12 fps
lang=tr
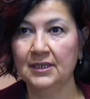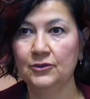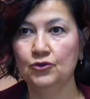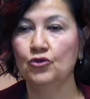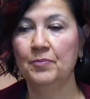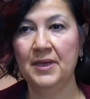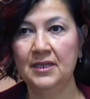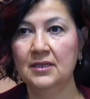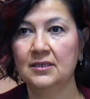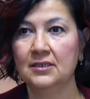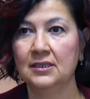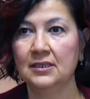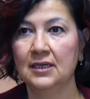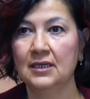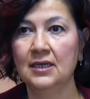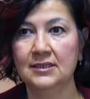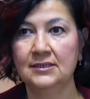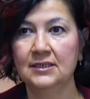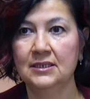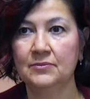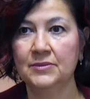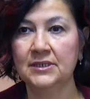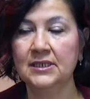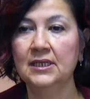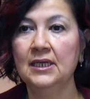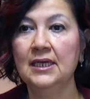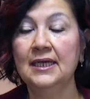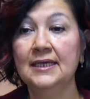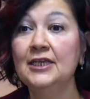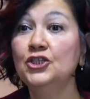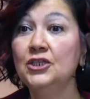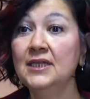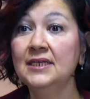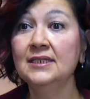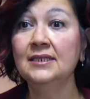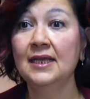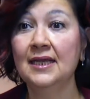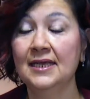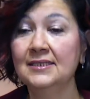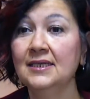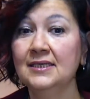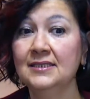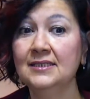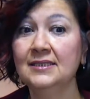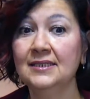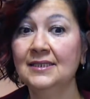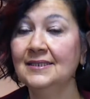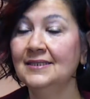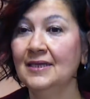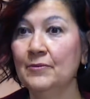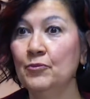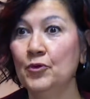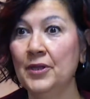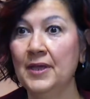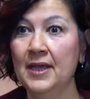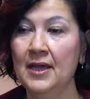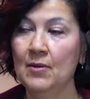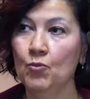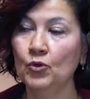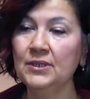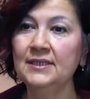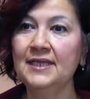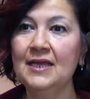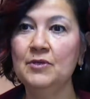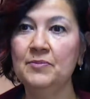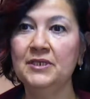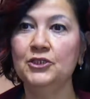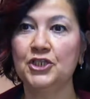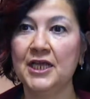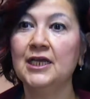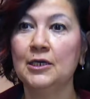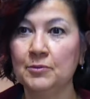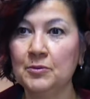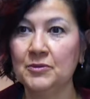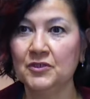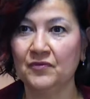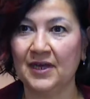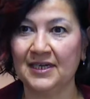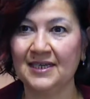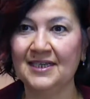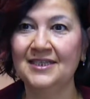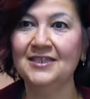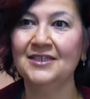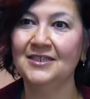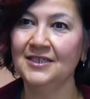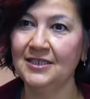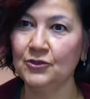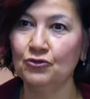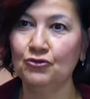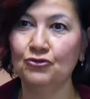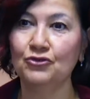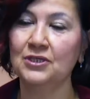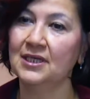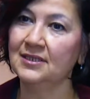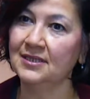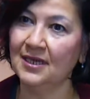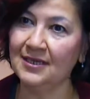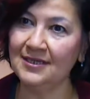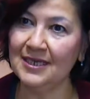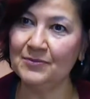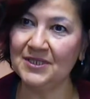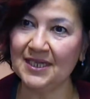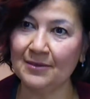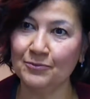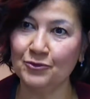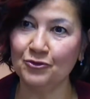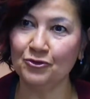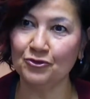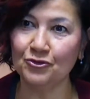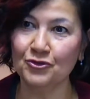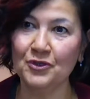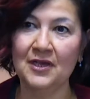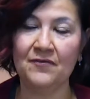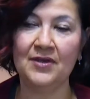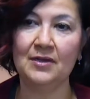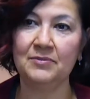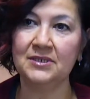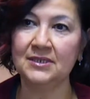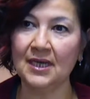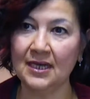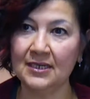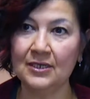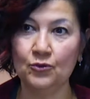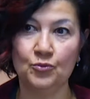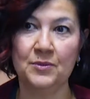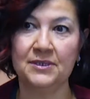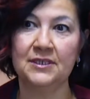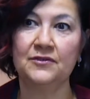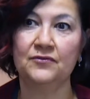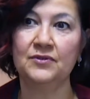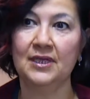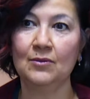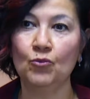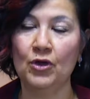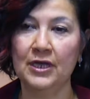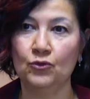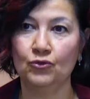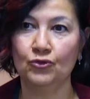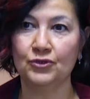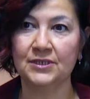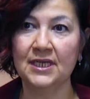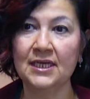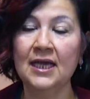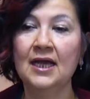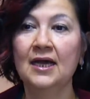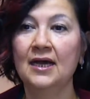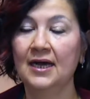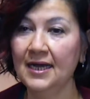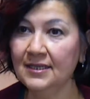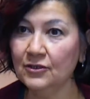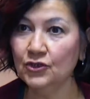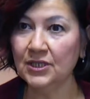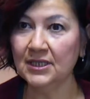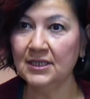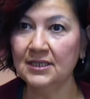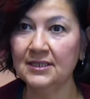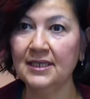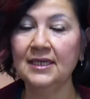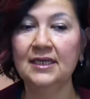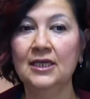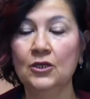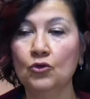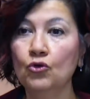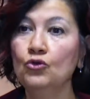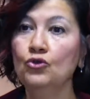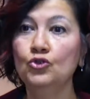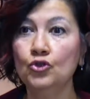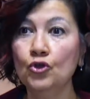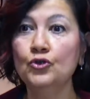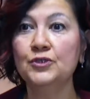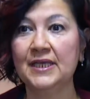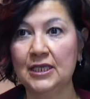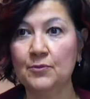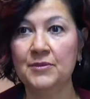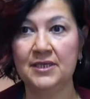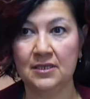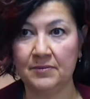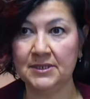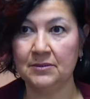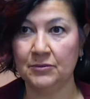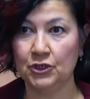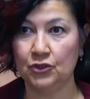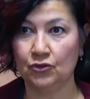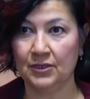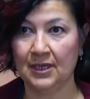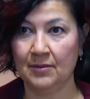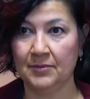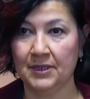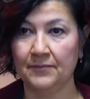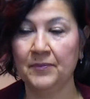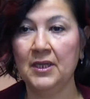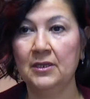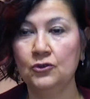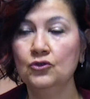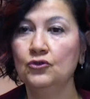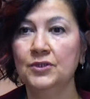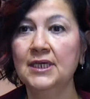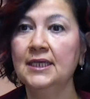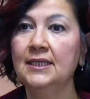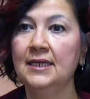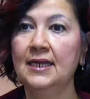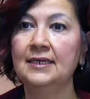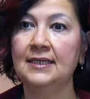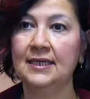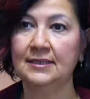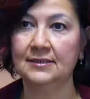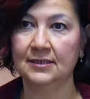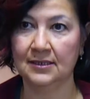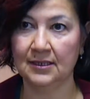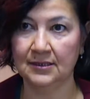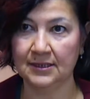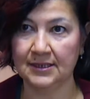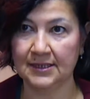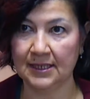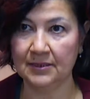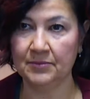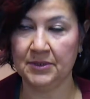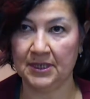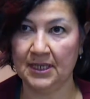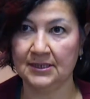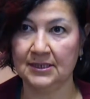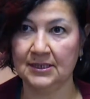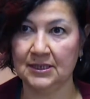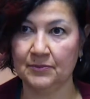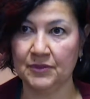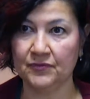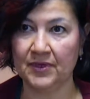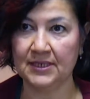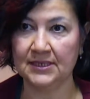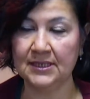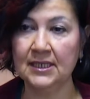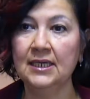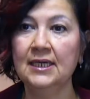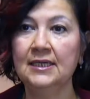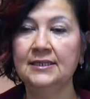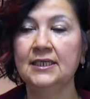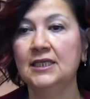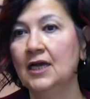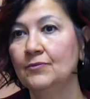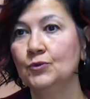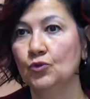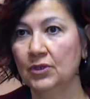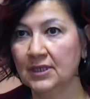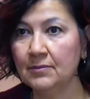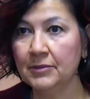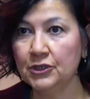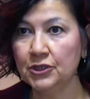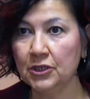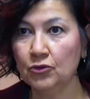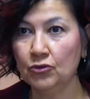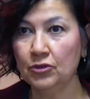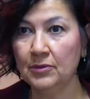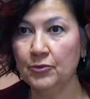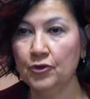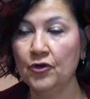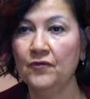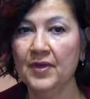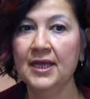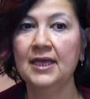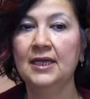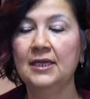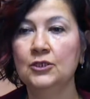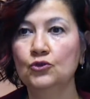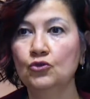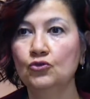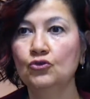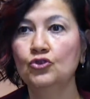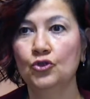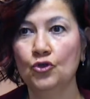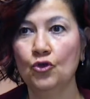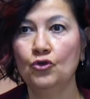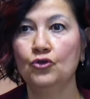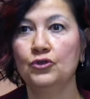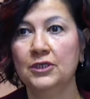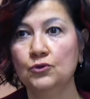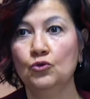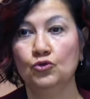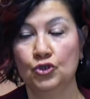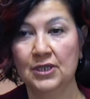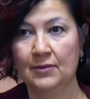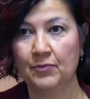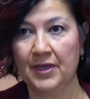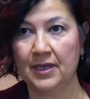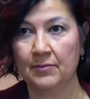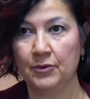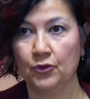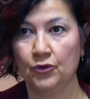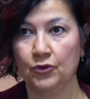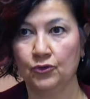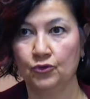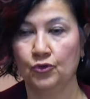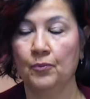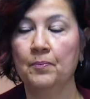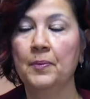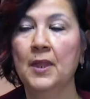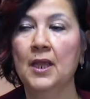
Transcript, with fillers: Çünkü belli aralıklarla hastalarımızı kişilerin esasında nasıl hep böyle moda deyimli bir check-up'ımız var. Yıllık gidiyoruz, kan tahlillerimizi yaptırıyoruz veya bir dahiliye uzmanı tarafından muayene oluyorsak aynı şekilde koruyucu göz hekimliği de bizim için önemli. Çünkü ne kadar erken tanı alırsak bir rahatsızlığımız varsa tedavimiz o kadar başarılı olabiliyor ve sonuç körlükle sonuçlanmayabiliyor durum.